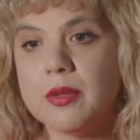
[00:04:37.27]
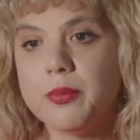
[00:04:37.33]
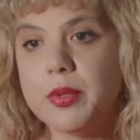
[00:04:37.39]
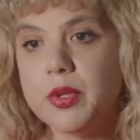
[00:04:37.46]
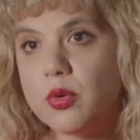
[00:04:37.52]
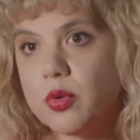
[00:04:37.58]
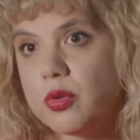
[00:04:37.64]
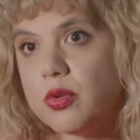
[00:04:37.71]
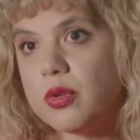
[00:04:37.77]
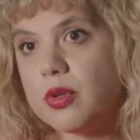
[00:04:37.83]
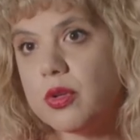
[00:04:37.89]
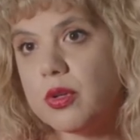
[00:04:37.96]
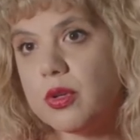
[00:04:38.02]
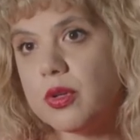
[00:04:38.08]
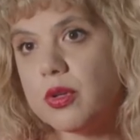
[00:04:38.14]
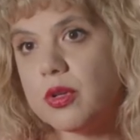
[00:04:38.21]
bir gün
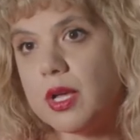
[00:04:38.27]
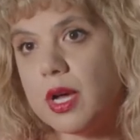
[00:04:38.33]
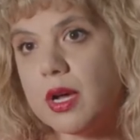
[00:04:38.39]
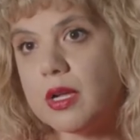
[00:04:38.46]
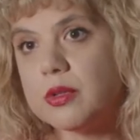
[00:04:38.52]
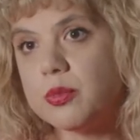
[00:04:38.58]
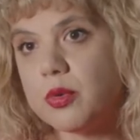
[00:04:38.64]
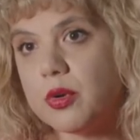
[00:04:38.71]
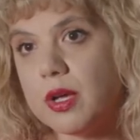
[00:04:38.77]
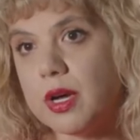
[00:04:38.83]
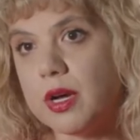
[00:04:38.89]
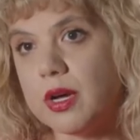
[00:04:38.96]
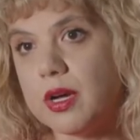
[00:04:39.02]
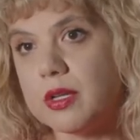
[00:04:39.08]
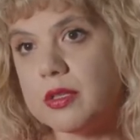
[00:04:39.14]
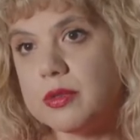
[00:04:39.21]
e, yağlı
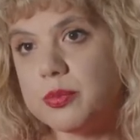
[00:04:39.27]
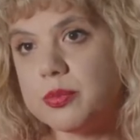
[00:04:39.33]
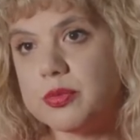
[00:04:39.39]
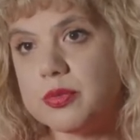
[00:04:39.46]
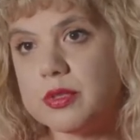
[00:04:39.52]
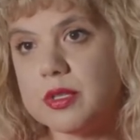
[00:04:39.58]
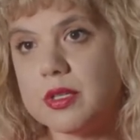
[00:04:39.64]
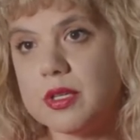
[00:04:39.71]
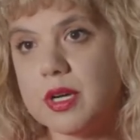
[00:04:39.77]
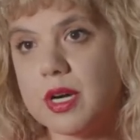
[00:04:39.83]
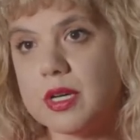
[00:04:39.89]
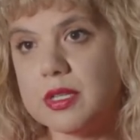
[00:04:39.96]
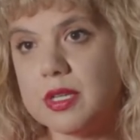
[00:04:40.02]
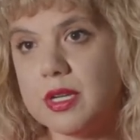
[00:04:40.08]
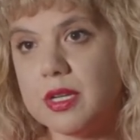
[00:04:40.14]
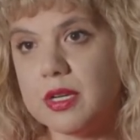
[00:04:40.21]
boya alıp e,
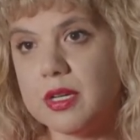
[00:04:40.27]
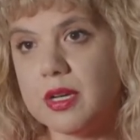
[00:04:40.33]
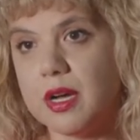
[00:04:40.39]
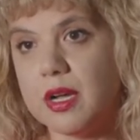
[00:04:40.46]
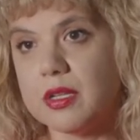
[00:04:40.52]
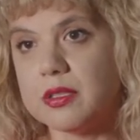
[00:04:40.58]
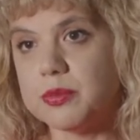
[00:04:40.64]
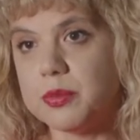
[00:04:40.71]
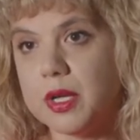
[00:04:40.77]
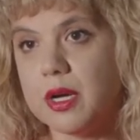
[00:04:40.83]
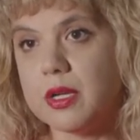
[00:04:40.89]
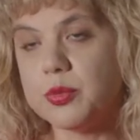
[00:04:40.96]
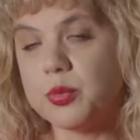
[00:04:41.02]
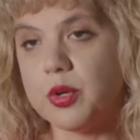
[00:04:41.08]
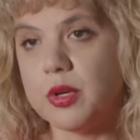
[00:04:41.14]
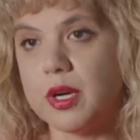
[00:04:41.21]
akrilik aldım,
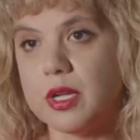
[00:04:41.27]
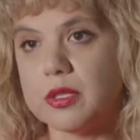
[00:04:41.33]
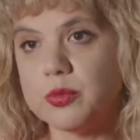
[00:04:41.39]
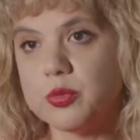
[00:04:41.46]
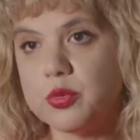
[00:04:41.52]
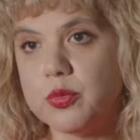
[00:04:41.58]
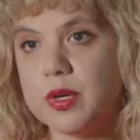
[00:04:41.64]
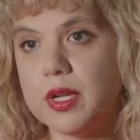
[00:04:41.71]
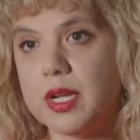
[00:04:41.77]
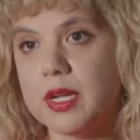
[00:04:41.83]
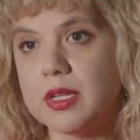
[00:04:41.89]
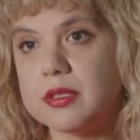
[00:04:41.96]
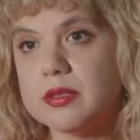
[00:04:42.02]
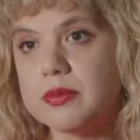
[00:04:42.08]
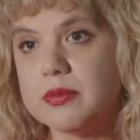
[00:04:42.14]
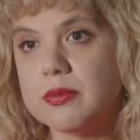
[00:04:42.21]
yağlı boya aldım, tuval
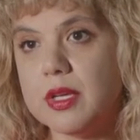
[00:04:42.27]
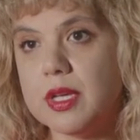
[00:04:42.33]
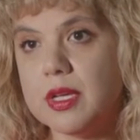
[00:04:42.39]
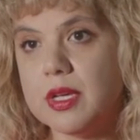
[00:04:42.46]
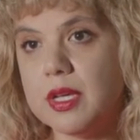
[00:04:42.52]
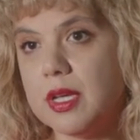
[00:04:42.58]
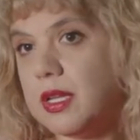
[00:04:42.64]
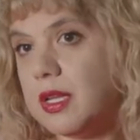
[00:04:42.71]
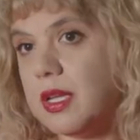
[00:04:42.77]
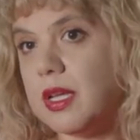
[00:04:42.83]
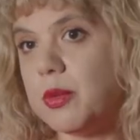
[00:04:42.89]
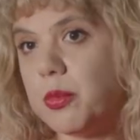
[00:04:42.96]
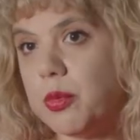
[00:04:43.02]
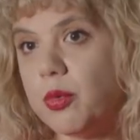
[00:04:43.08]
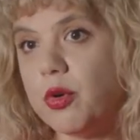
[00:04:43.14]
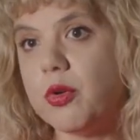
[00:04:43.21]
aldım ve kendi
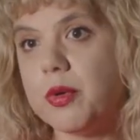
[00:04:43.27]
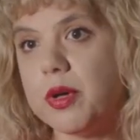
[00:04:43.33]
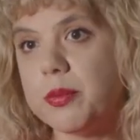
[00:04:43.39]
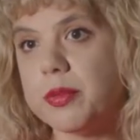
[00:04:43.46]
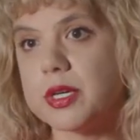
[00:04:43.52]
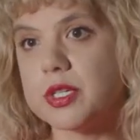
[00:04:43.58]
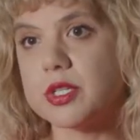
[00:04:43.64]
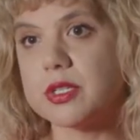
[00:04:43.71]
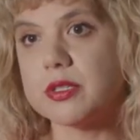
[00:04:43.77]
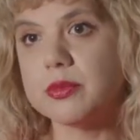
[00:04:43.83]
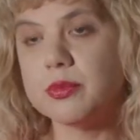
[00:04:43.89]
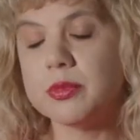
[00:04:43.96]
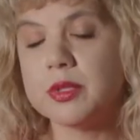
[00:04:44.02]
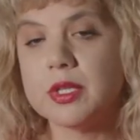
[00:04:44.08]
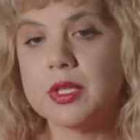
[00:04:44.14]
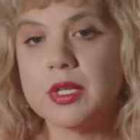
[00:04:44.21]
kendime boyamaya başladım.
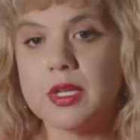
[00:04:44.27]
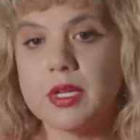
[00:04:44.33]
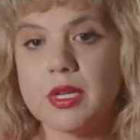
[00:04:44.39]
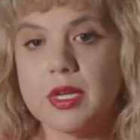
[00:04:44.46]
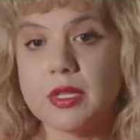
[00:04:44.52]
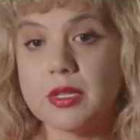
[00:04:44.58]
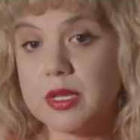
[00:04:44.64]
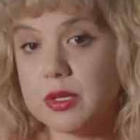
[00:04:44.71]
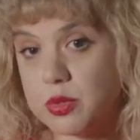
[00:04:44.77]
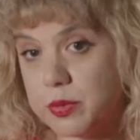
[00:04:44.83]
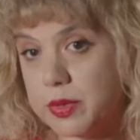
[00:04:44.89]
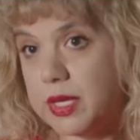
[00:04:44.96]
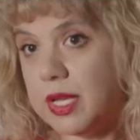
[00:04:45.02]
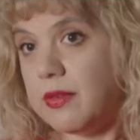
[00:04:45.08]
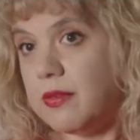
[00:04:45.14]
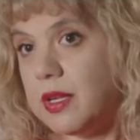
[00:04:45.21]
Hatta o
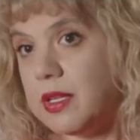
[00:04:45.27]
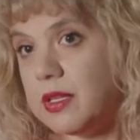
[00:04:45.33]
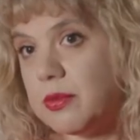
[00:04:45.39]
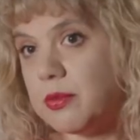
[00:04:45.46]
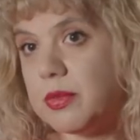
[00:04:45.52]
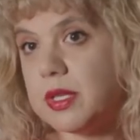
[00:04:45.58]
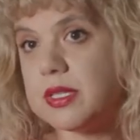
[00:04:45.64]
zaman evliydim.